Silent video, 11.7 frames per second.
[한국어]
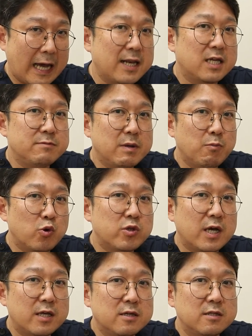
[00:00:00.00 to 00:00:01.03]
안하니만
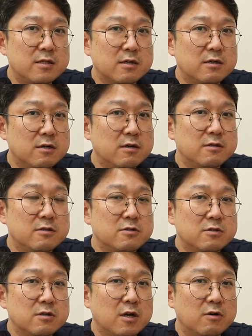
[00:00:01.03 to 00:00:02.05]
못하는
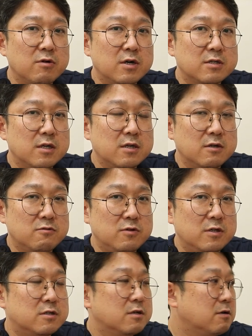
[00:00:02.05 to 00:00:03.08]
그런 결과가 생길 수
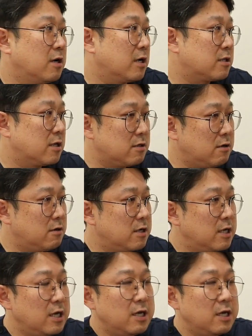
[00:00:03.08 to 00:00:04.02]
있을 것 같아서